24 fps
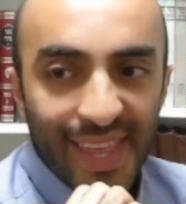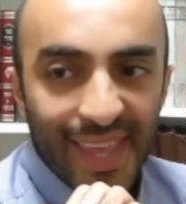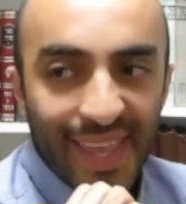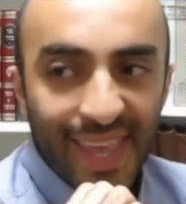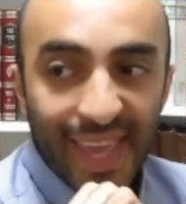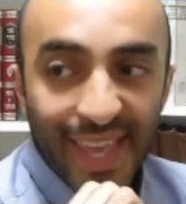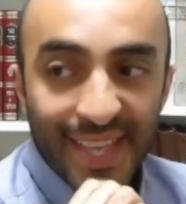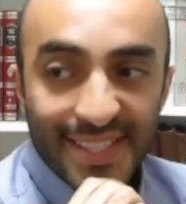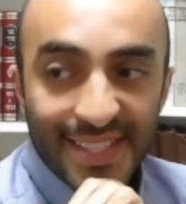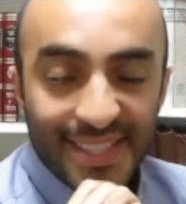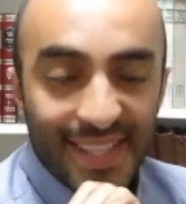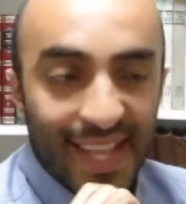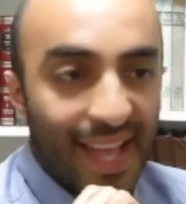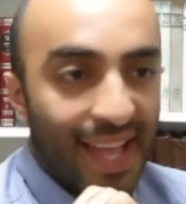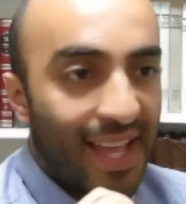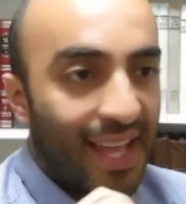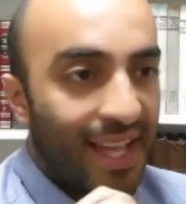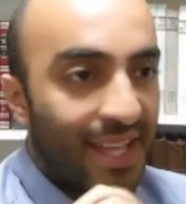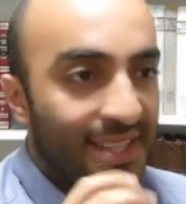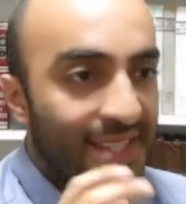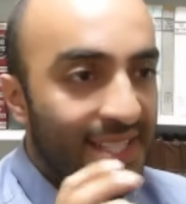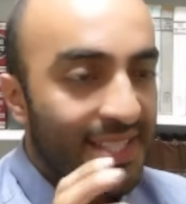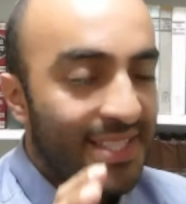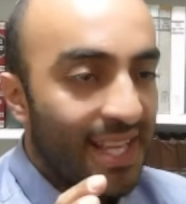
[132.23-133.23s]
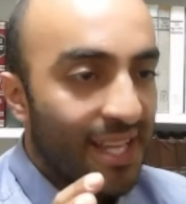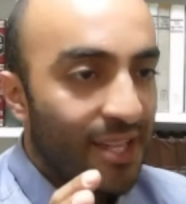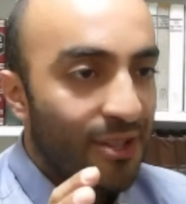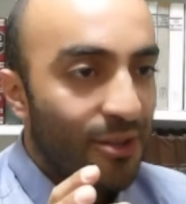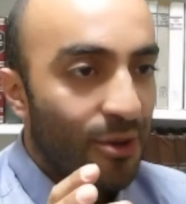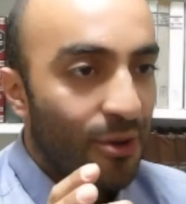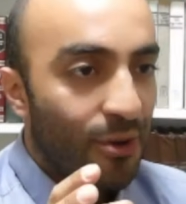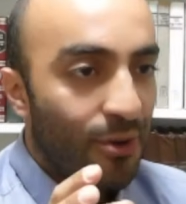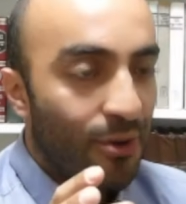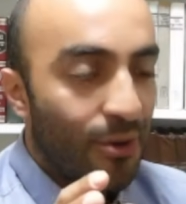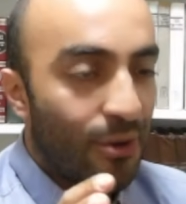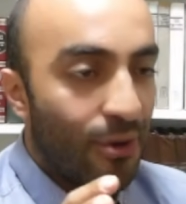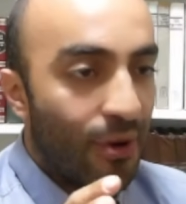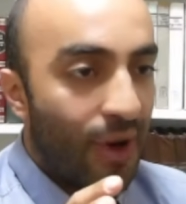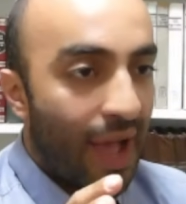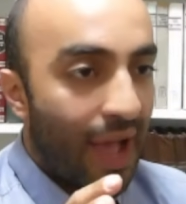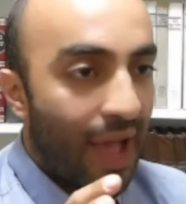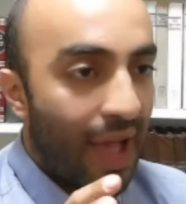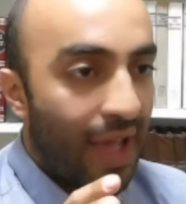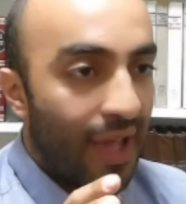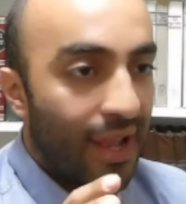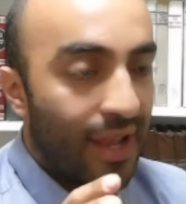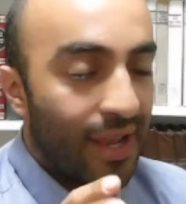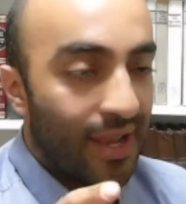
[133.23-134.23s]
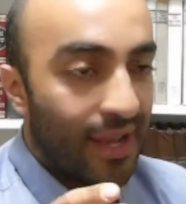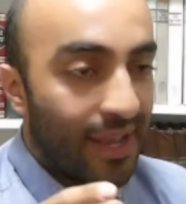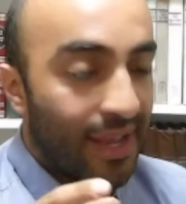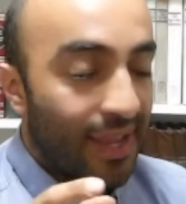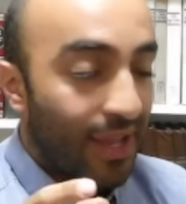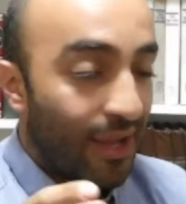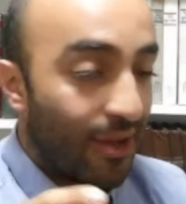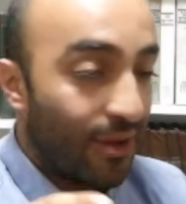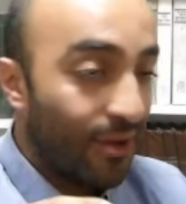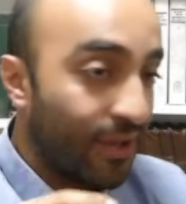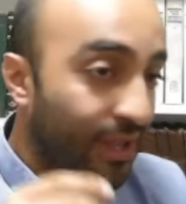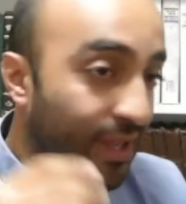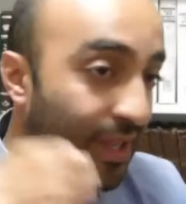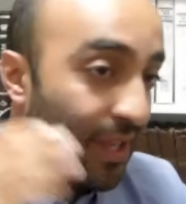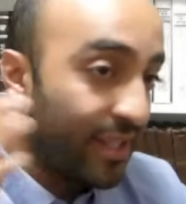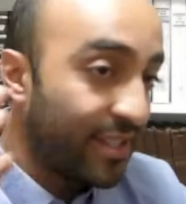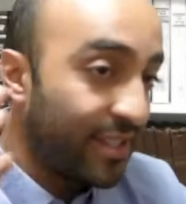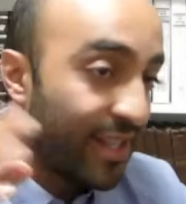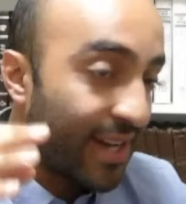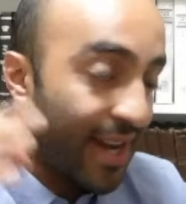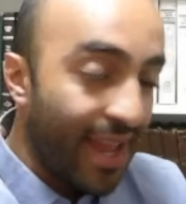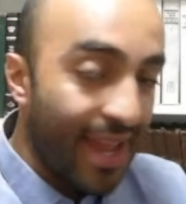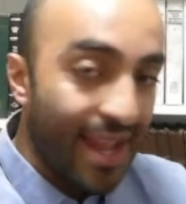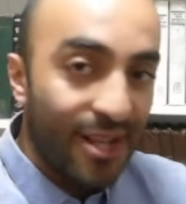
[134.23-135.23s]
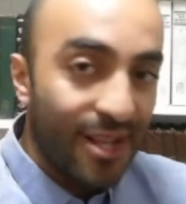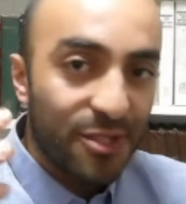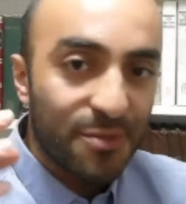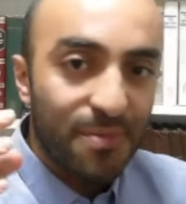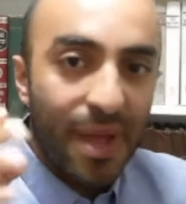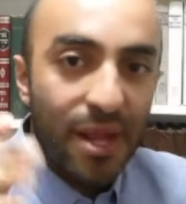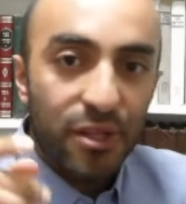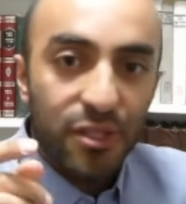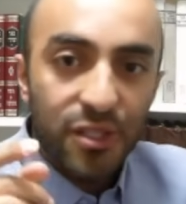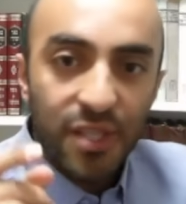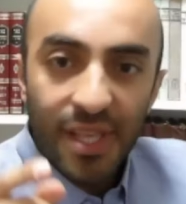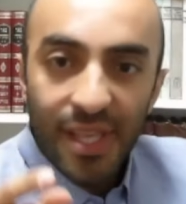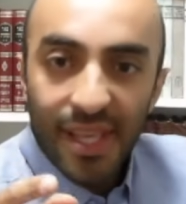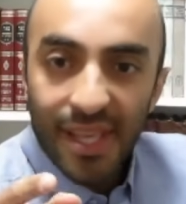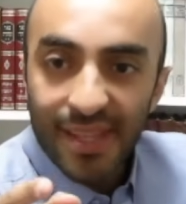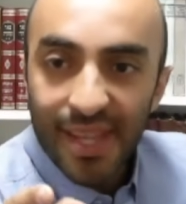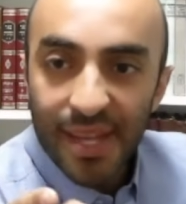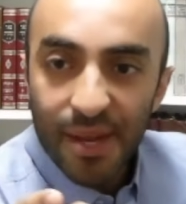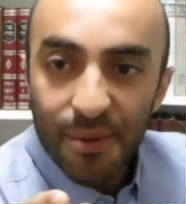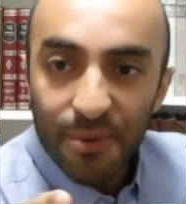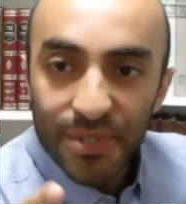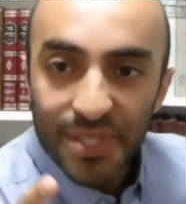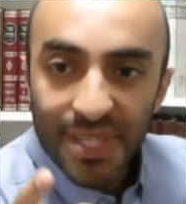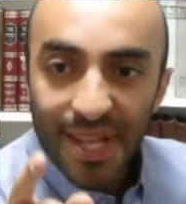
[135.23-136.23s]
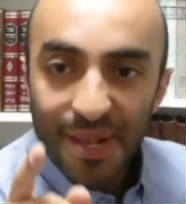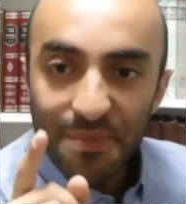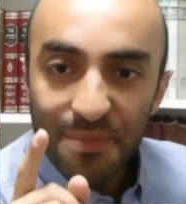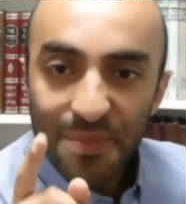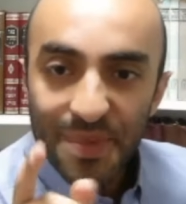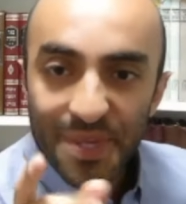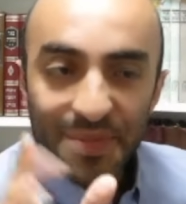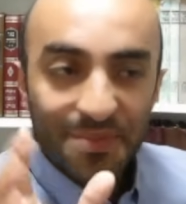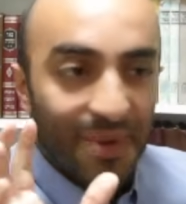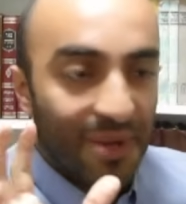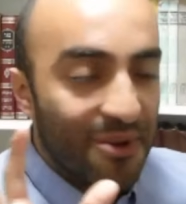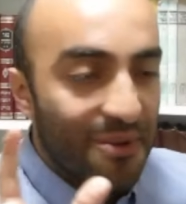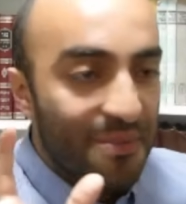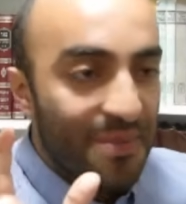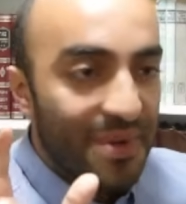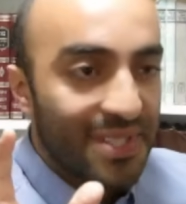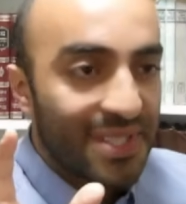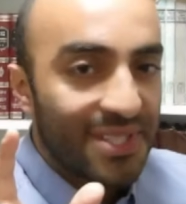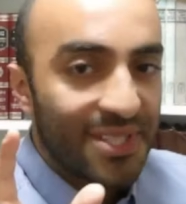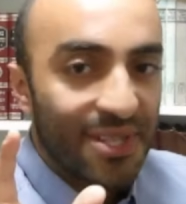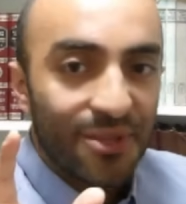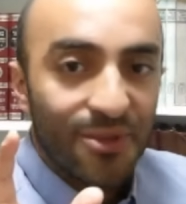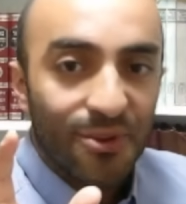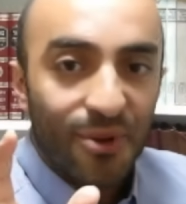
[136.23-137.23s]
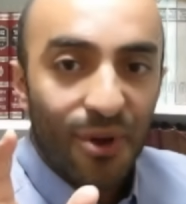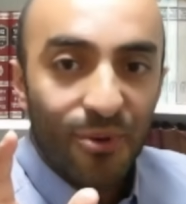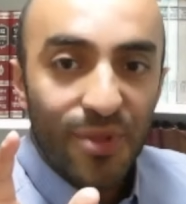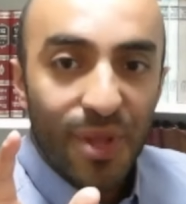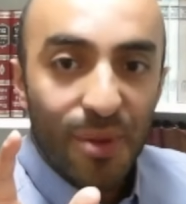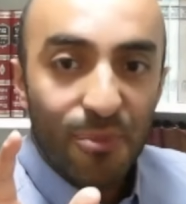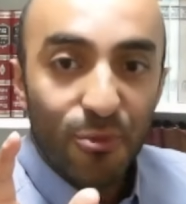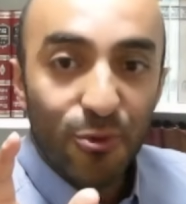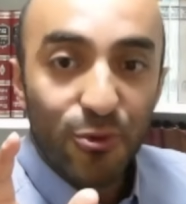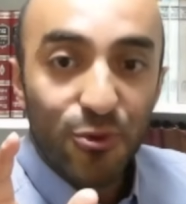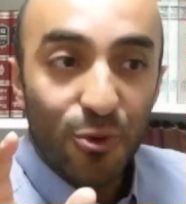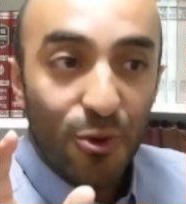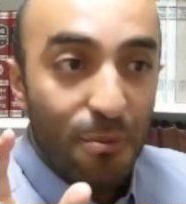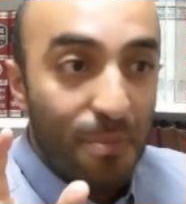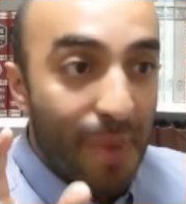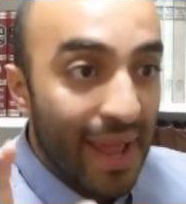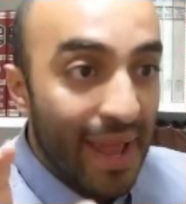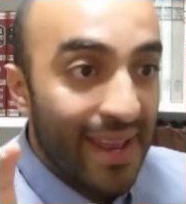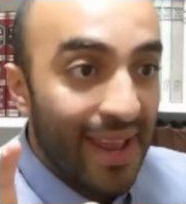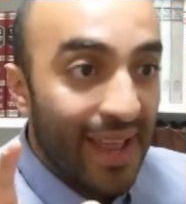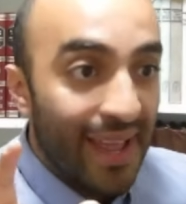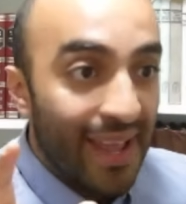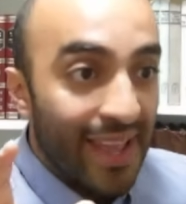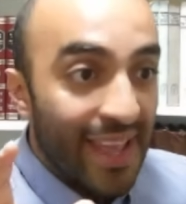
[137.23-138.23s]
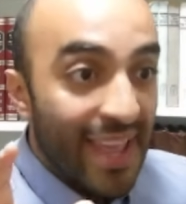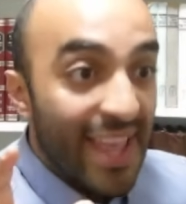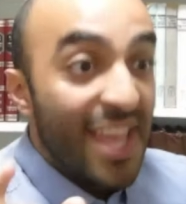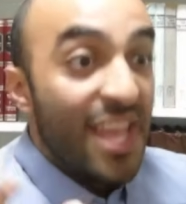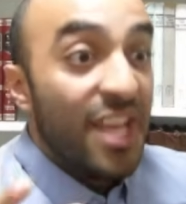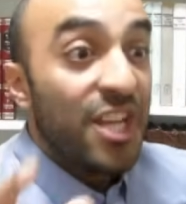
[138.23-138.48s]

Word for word: que está diciendo eh, que Israel es los malos y tenemos en la misma conversación a una musulmana,